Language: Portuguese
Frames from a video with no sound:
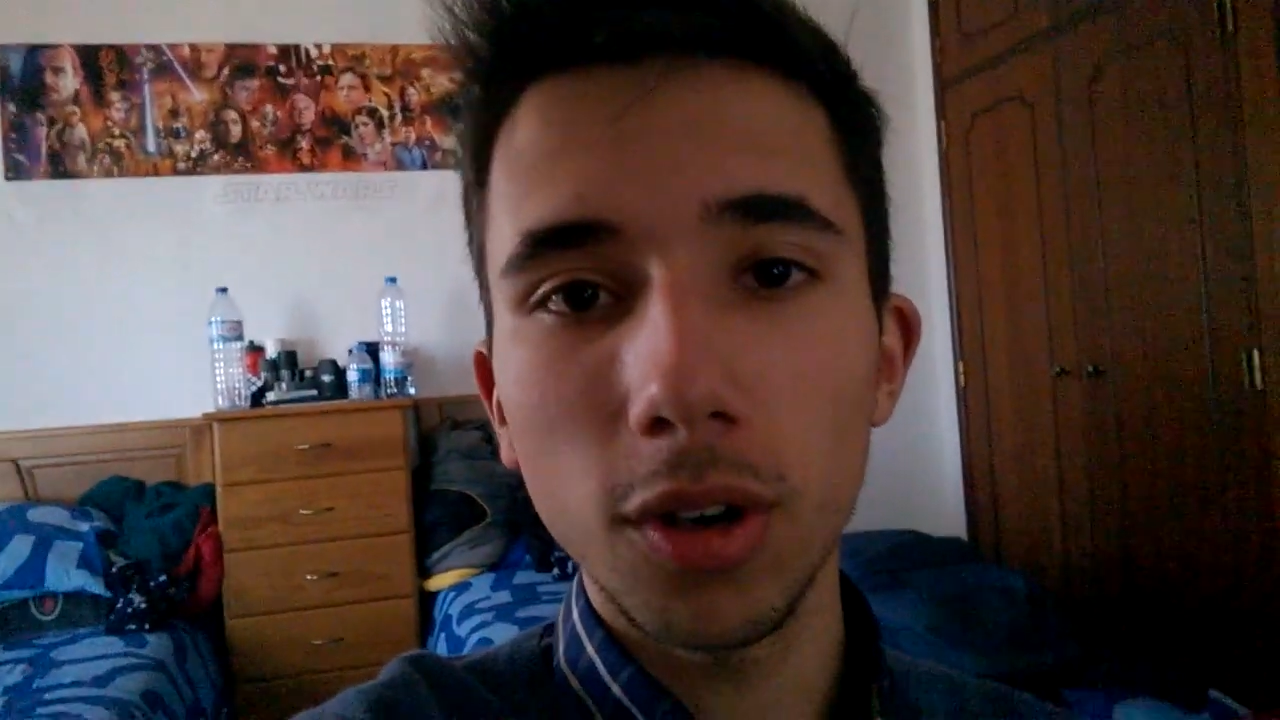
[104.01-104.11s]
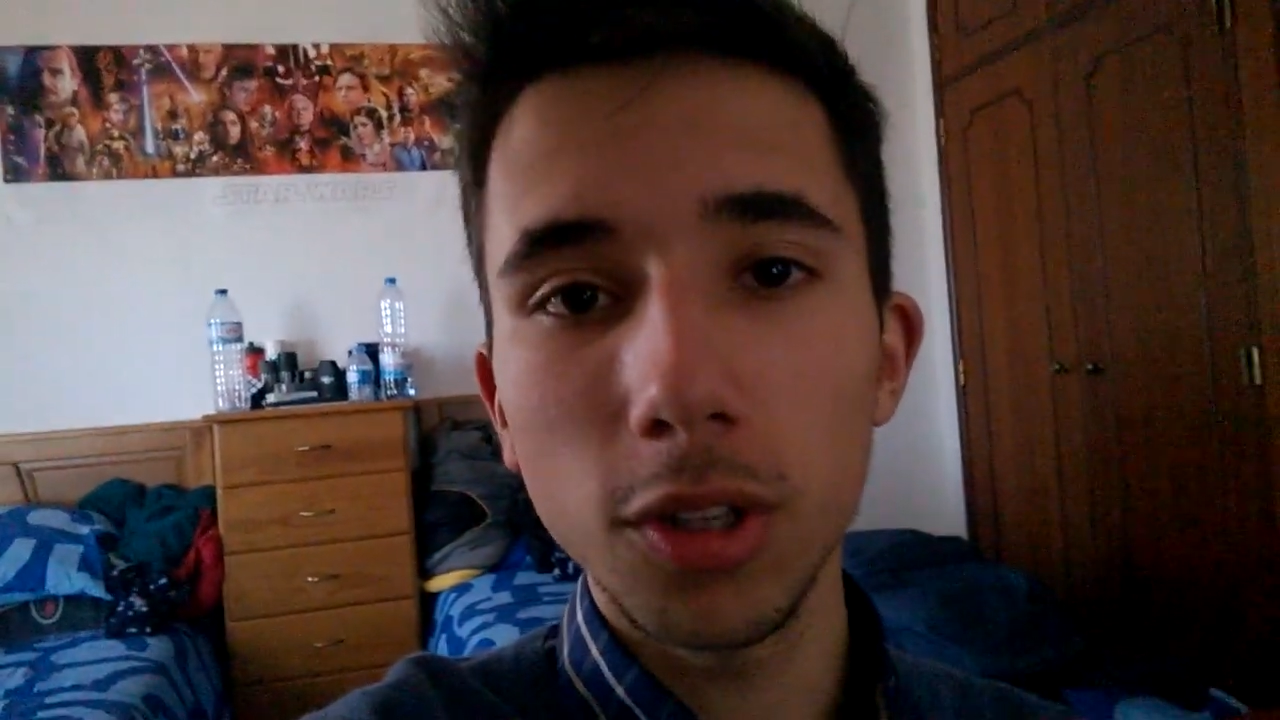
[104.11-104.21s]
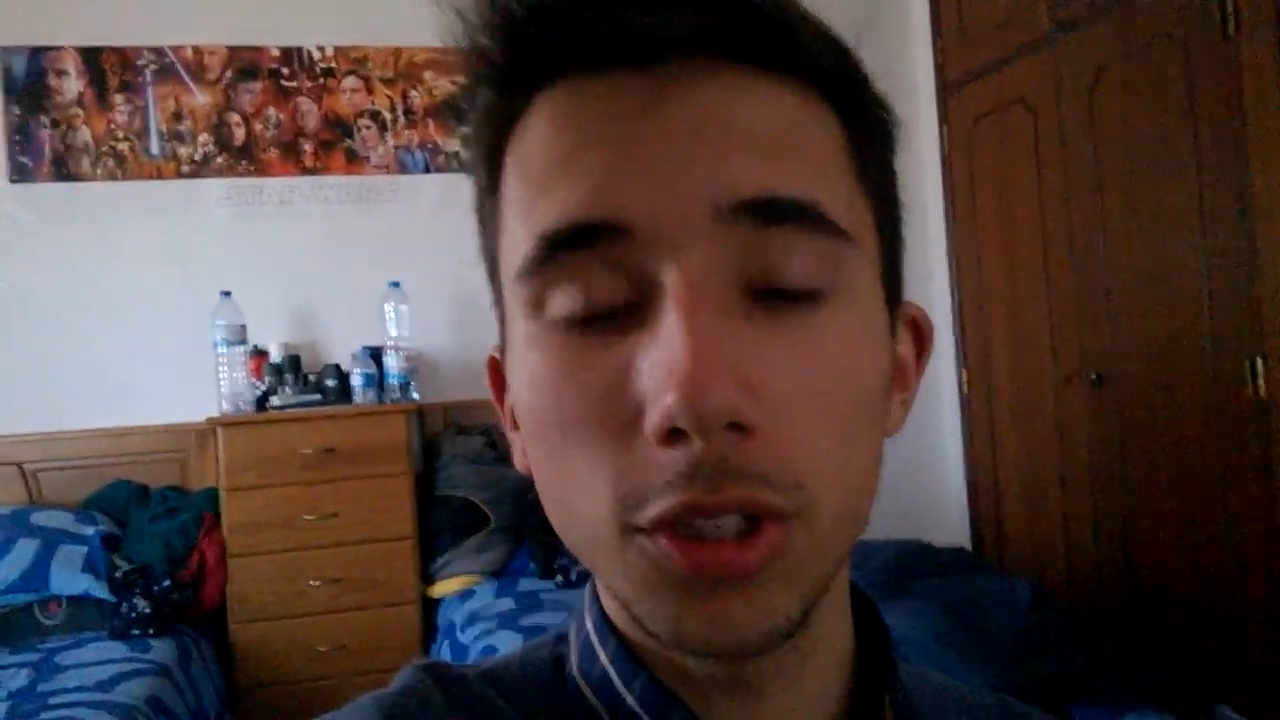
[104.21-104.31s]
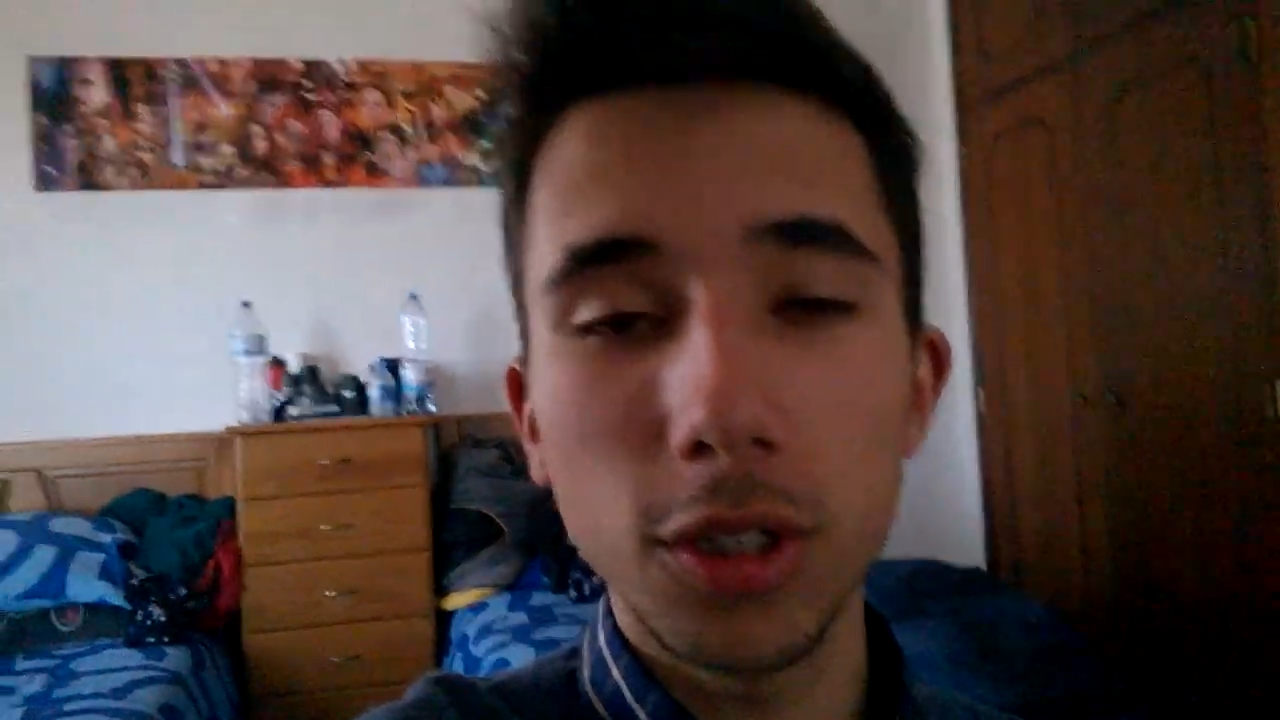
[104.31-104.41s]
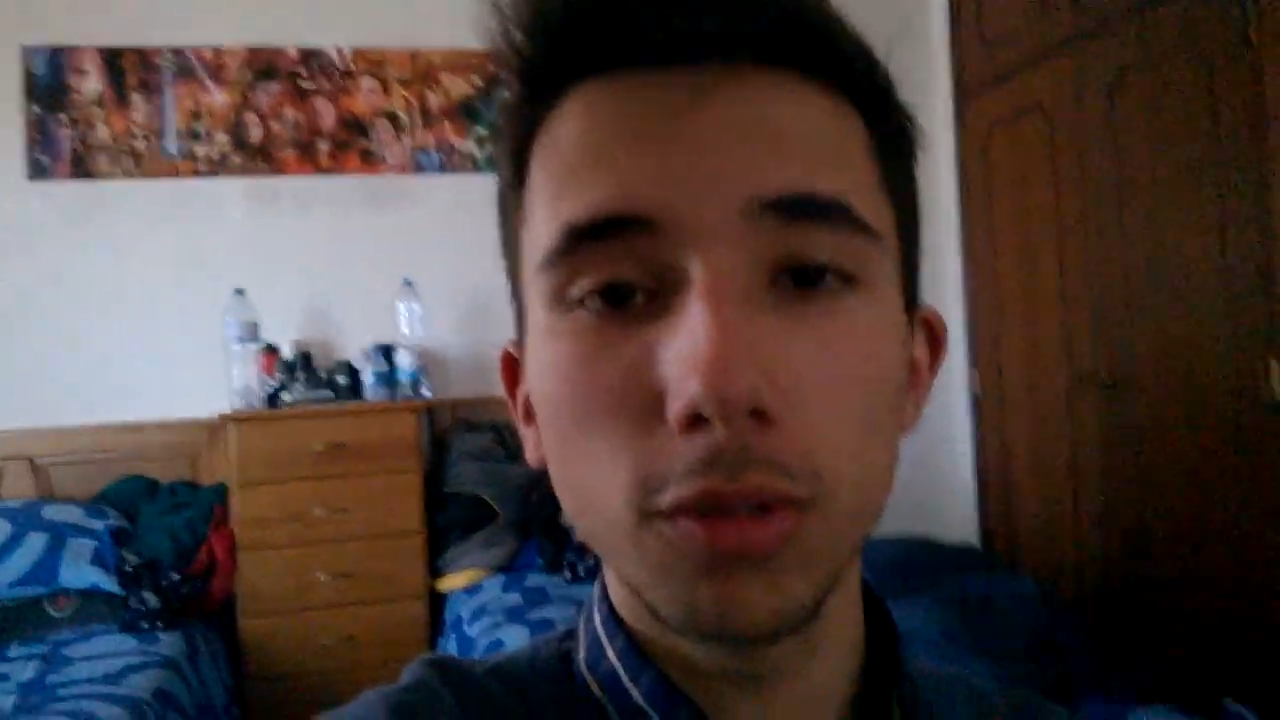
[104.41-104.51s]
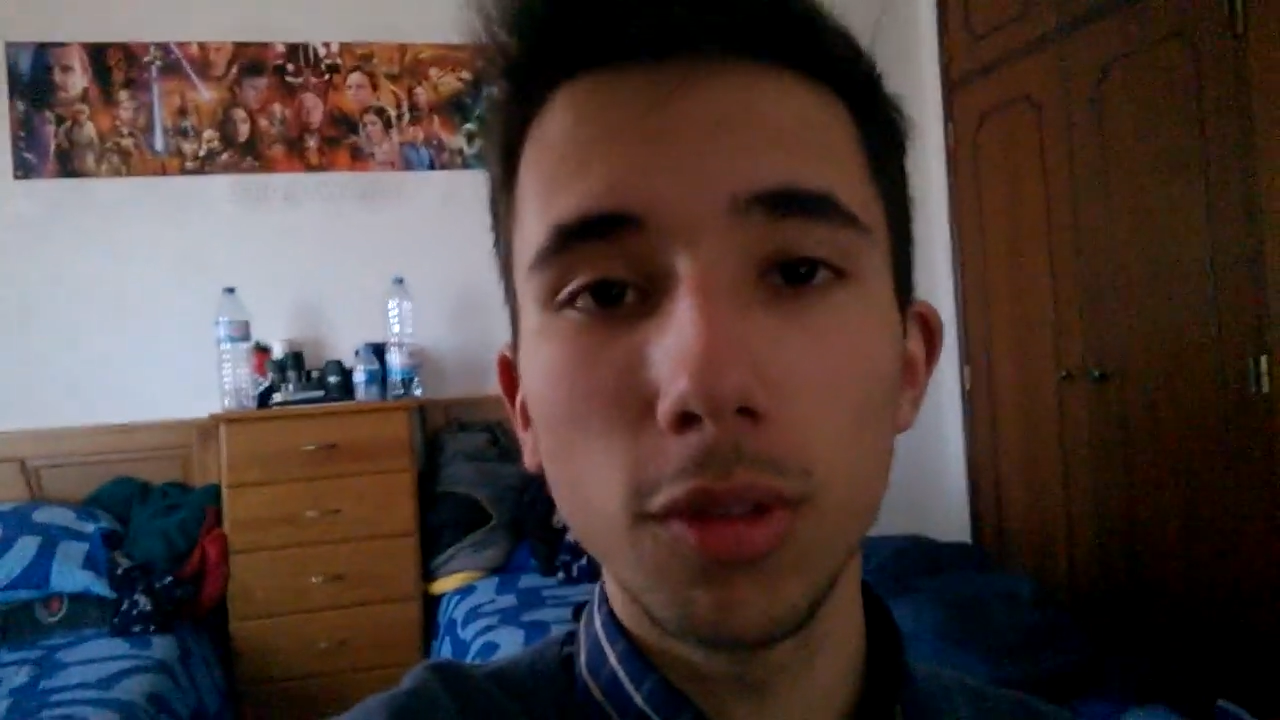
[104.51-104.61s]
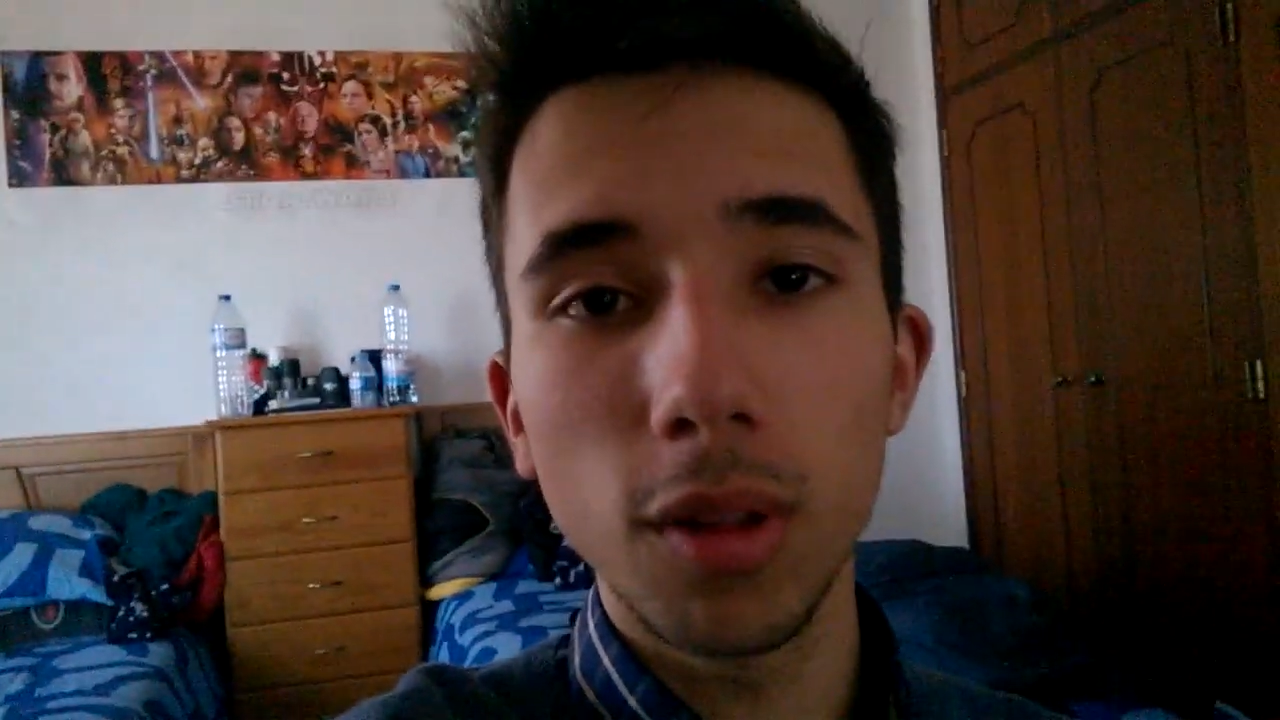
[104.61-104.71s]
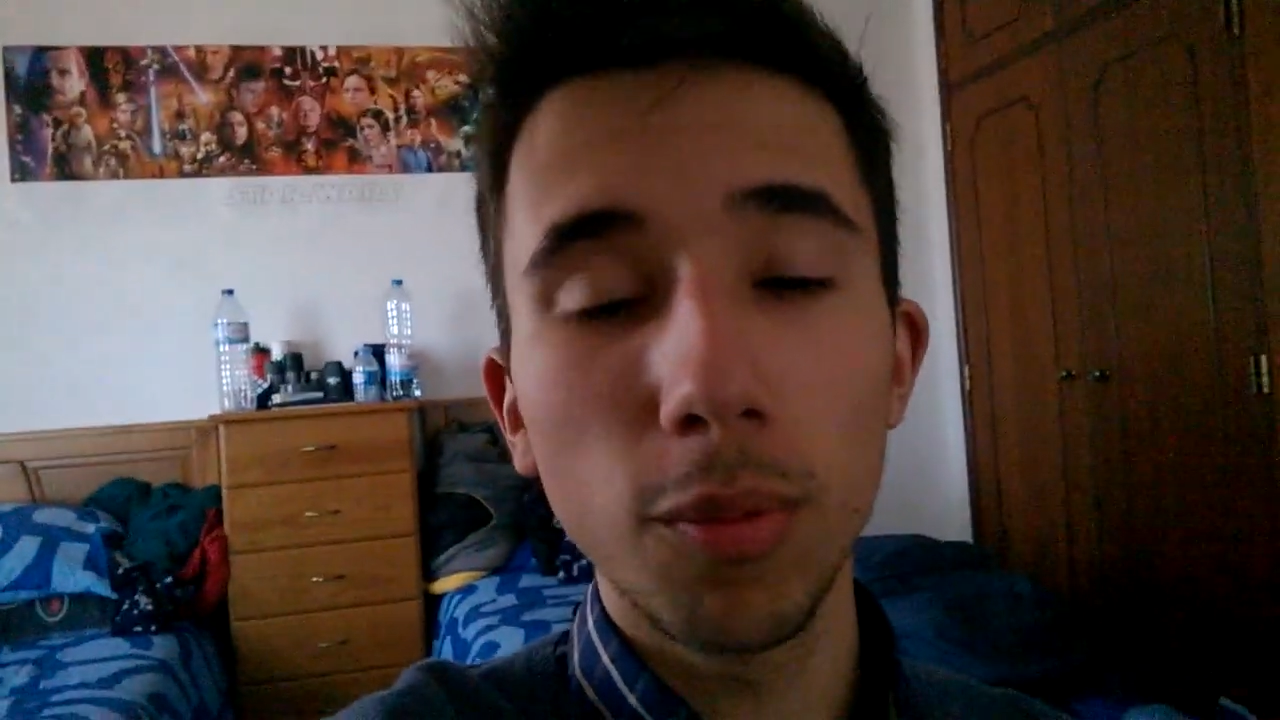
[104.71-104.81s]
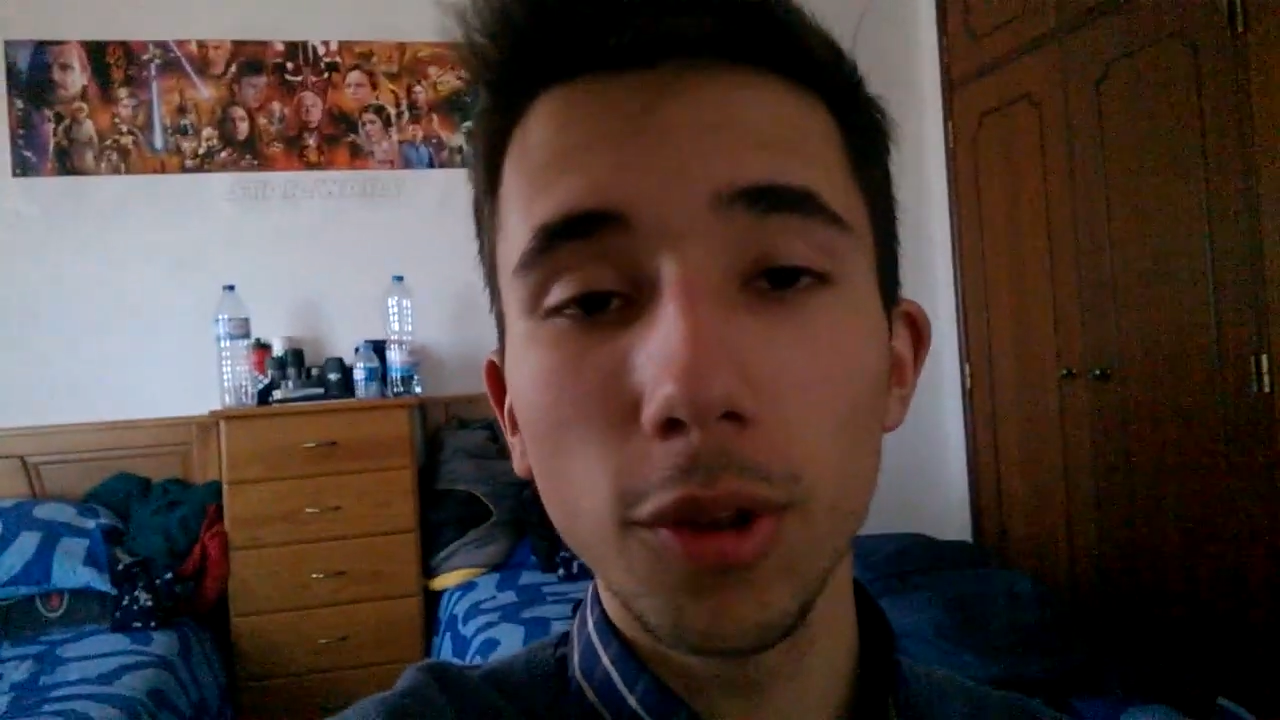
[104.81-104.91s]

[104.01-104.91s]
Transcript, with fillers: ao nascer do sol,